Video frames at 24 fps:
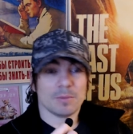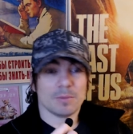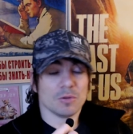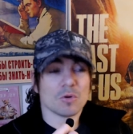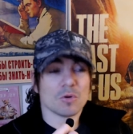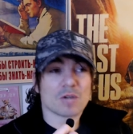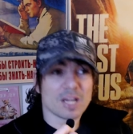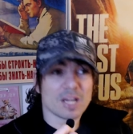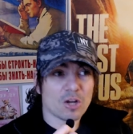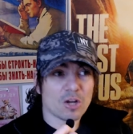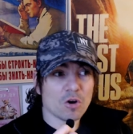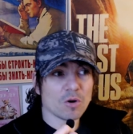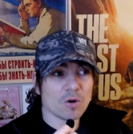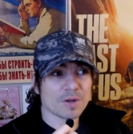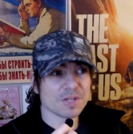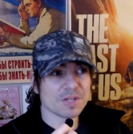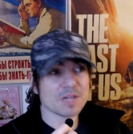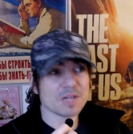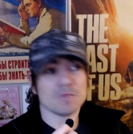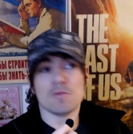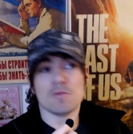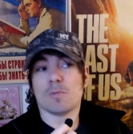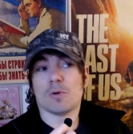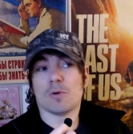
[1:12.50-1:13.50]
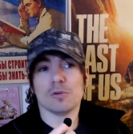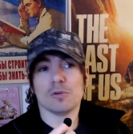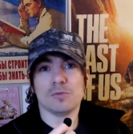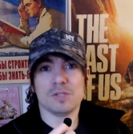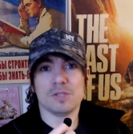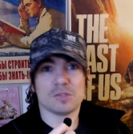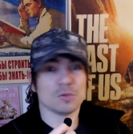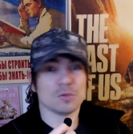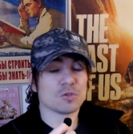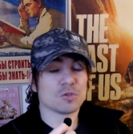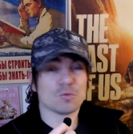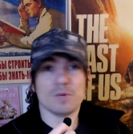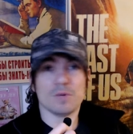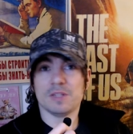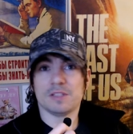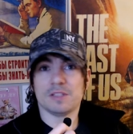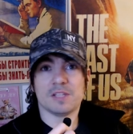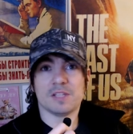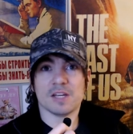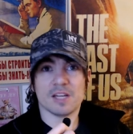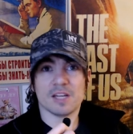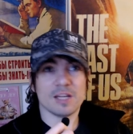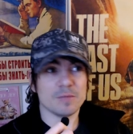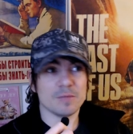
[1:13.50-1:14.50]
Pendant que les Coréens ils vous produisent Squid
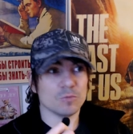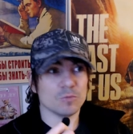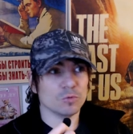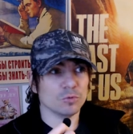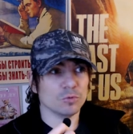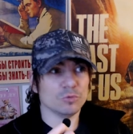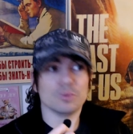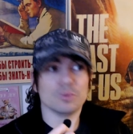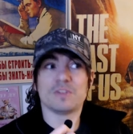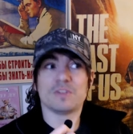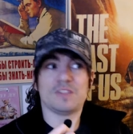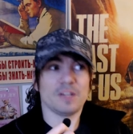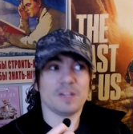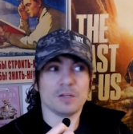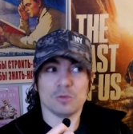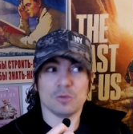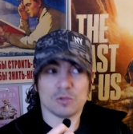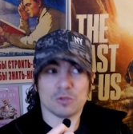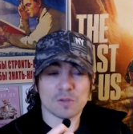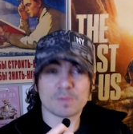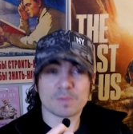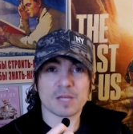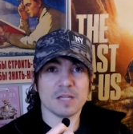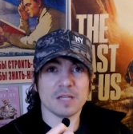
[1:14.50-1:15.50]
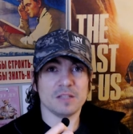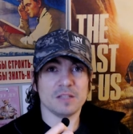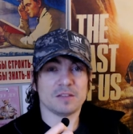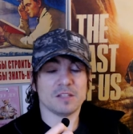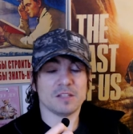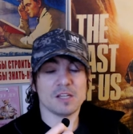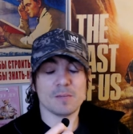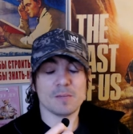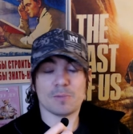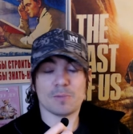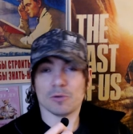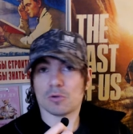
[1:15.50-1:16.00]
Game ou d'autres séries de top qualité,